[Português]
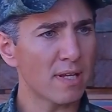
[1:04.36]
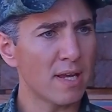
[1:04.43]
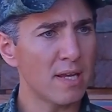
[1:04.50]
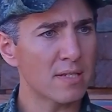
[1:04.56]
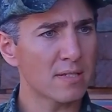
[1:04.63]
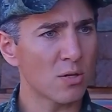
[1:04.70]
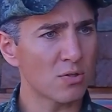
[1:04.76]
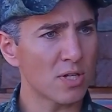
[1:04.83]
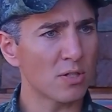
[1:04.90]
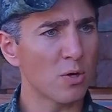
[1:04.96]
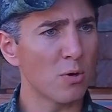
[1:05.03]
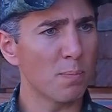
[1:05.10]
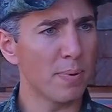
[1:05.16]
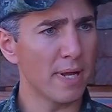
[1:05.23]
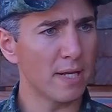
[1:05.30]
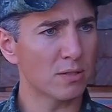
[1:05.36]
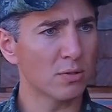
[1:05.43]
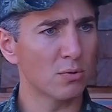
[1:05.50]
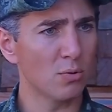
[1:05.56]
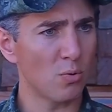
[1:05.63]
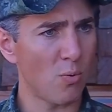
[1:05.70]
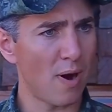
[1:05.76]
aqui em São José do Rio
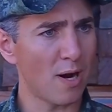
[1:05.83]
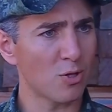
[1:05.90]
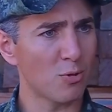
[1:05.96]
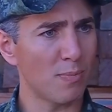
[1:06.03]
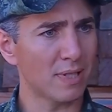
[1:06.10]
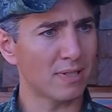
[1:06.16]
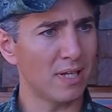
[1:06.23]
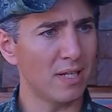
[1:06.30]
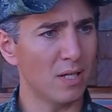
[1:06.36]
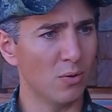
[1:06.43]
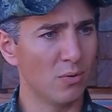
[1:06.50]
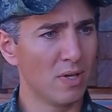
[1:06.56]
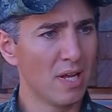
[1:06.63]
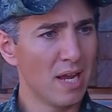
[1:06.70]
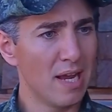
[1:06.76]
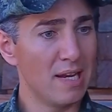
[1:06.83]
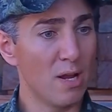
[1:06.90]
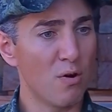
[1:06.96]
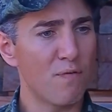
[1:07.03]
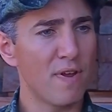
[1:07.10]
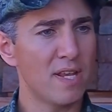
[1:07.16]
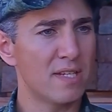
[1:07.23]
Preto, no 4 Batalhão. Ele
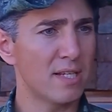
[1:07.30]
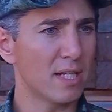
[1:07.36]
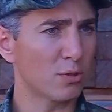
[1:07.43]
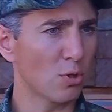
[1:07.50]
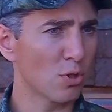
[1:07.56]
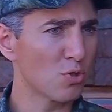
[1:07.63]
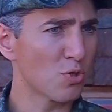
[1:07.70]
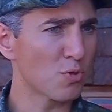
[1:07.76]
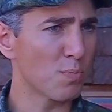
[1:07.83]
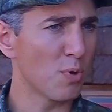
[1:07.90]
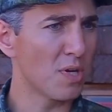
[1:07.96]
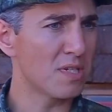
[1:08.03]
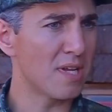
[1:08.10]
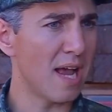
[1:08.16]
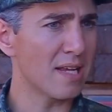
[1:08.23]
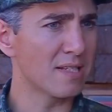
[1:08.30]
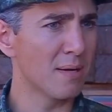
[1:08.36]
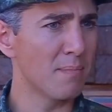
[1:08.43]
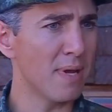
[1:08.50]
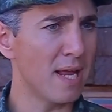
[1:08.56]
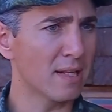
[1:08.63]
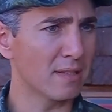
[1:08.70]
é oferecido a todos os policiais
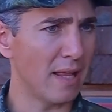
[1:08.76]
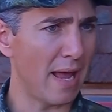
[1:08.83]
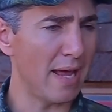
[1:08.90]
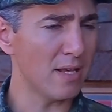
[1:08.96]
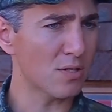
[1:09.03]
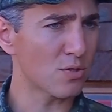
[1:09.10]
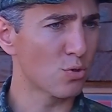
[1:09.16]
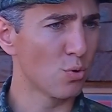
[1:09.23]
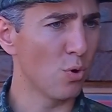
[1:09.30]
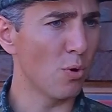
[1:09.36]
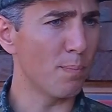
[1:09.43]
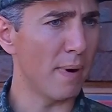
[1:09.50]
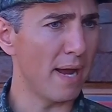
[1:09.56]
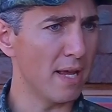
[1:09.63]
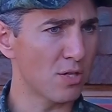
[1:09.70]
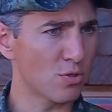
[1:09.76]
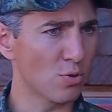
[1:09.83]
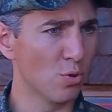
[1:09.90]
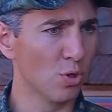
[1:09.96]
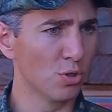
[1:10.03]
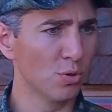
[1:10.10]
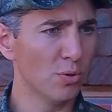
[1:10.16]
ambientais do país
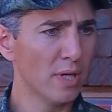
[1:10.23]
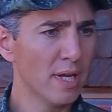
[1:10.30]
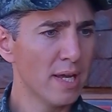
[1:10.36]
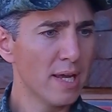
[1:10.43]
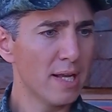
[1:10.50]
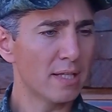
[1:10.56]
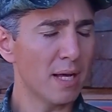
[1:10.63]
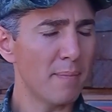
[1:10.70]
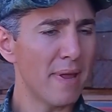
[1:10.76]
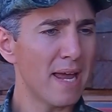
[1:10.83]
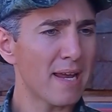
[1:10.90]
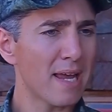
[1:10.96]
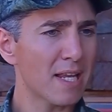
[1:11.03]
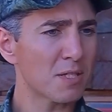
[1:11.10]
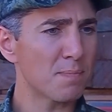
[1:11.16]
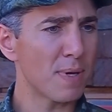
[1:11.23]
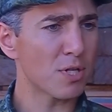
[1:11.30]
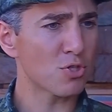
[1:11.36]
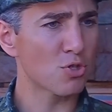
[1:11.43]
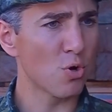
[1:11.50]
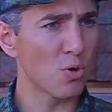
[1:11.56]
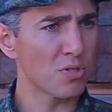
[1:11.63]
todo e também aquelas
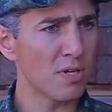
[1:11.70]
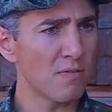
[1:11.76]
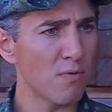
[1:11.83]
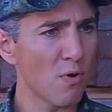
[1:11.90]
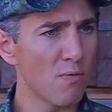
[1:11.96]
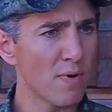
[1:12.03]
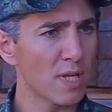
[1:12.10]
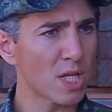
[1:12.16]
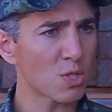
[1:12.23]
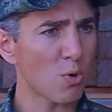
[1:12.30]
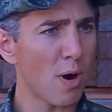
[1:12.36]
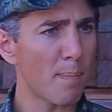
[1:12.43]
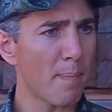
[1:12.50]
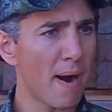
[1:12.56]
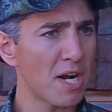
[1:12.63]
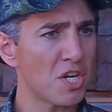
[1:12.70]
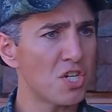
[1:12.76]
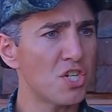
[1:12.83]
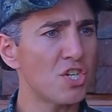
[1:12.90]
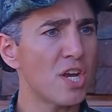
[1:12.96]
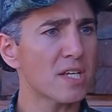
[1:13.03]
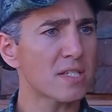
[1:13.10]
pessoas envolvidas com a parte
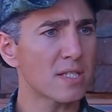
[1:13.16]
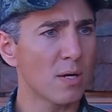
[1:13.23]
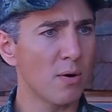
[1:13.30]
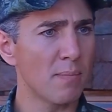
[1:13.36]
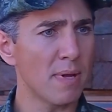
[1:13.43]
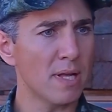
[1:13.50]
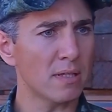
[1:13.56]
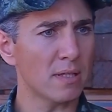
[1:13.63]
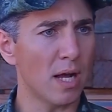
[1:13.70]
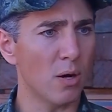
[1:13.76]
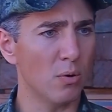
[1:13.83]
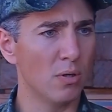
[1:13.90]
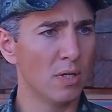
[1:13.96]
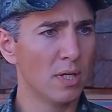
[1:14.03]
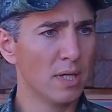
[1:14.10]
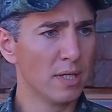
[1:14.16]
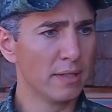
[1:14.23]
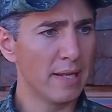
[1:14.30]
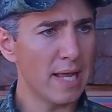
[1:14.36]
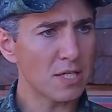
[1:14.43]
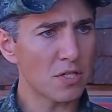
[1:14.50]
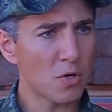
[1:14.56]
de gestão ambiental.
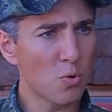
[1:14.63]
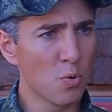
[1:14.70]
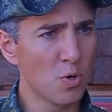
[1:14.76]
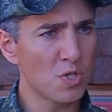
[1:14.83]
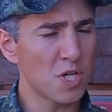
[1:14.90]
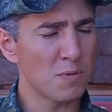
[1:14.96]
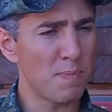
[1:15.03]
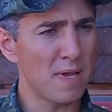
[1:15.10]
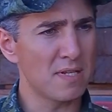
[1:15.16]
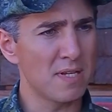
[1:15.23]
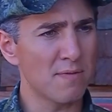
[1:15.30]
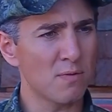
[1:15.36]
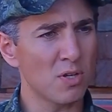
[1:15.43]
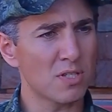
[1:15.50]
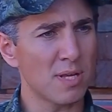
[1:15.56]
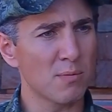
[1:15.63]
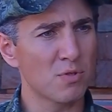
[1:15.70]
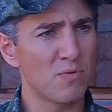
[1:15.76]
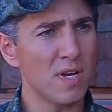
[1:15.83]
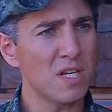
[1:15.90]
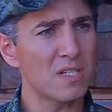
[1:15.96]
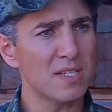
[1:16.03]
Nesse curso específico, nós temos
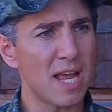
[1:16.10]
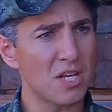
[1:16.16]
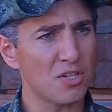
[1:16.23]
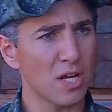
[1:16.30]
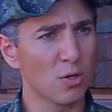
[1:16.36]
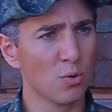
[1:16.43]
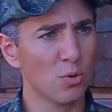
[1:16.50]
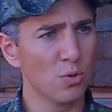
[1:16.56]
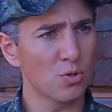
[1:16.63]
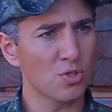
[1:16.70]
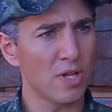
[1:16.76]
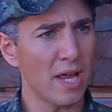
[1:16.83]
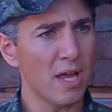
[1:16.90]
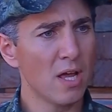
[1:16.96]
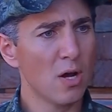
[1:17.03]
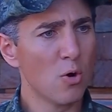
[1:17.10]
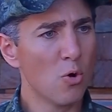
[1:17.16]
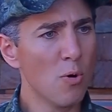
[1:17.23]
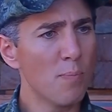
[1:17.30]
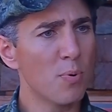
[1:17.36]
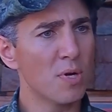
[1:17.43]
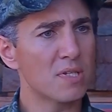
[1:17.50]
27 alunos, né?
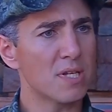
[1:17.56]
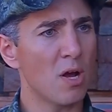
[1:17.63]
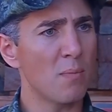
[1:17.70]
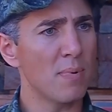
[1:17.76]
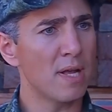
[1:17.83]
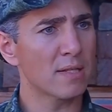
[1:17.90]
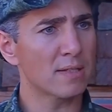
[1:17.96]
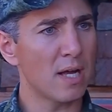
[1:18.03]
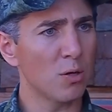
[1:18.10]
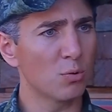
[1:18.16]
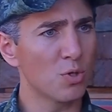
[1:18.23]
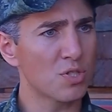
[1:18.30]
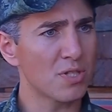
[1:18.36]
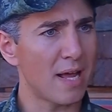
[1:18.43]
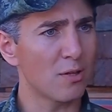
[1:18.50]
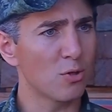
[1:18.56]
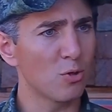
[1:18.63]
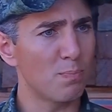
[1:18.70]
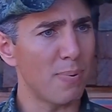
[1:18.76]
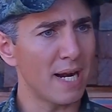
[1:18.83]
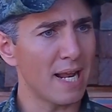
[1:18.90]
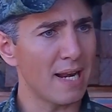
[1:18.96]
um policial ambiental do estado
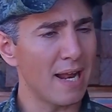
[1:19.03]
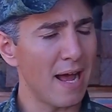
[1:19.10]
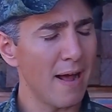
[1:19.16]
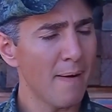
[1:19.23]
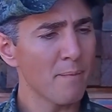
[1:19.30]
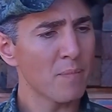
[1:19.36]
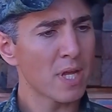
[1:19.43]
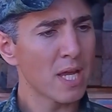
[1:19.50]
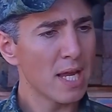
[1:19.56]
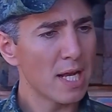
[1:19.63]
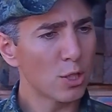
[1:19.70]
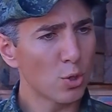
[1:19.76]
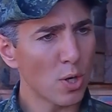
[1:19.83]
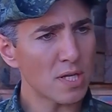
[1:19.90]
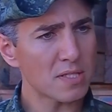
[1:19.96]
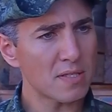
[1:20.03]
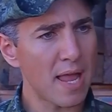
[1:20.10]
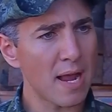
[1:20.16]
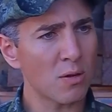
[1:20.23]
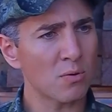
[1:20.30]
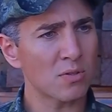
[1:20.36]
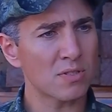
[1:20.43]
do Paraná e dois
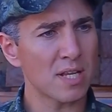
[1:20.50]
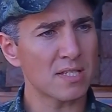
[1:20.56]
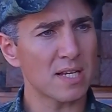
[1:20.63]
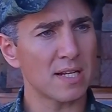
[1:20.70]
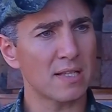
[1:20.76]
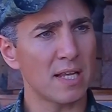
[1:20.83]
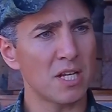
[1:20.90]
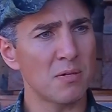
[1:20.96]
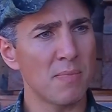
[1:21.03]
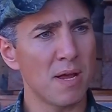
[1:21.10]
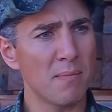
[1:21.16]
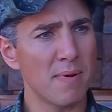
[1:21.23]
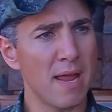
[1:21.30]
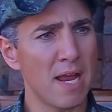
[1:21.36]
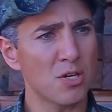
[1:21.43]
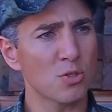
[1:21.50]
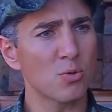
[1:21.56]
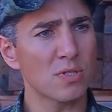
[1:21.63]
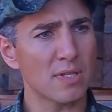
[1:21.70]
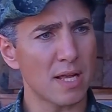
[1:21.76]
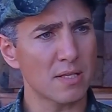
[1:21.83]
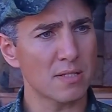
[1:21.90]
técnicos da Secretaria de Meio Ambiente do
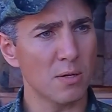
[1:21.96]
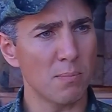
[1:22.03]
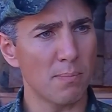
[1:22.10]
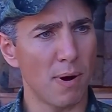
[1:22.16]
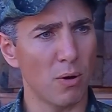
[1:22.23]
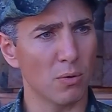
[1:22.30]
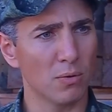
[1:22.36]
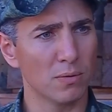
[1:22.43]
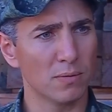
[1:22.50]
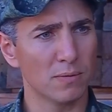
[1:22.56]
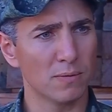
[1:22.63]
estado de São Paulo.